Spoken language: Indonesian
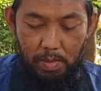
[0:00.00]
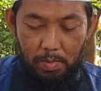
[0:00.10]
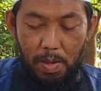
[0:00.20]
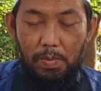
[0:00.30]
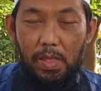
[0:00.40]
باب
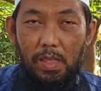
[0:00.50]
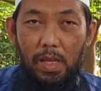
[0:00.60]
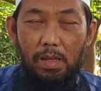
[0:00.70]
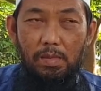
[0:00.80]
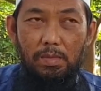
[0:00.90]
bab
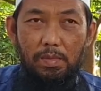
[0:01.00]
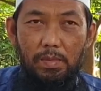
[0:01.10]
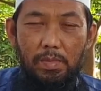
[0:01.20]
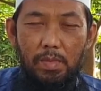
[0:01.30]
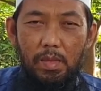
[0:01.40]
tentang
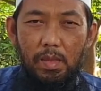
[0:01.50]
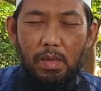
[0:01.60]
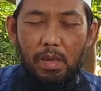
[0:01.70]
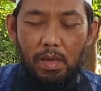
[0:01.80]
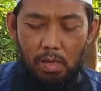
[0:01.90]

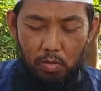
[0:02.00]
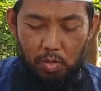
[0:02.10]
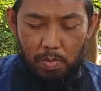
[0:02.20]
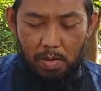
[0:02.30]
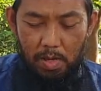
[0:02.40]

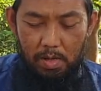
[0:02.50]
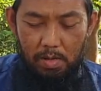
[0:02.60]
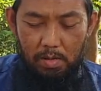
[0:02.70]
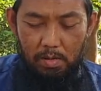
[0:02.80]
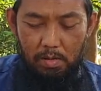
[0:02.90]

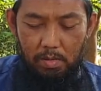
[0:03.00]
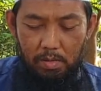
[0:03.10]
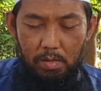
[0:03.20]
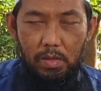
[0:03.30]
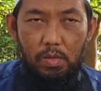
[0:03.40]
keutamaan
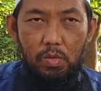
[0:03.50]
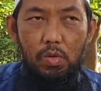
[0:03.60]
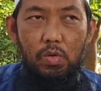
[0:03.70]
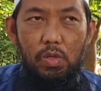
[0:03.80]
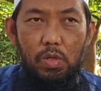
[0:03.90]

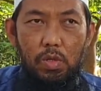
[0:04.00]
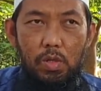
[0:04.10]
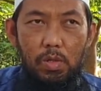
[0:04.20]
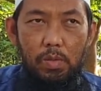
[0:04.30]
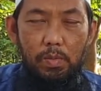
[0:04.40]
zuhud
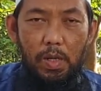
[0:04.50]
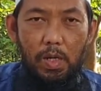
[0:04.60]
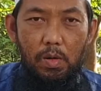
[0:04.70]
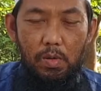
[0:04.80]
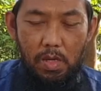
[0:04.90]

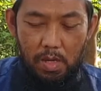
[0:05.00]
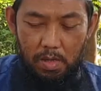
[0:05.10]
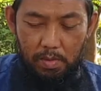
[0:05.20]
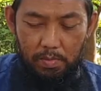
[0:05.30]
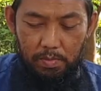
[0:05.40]
pada dunia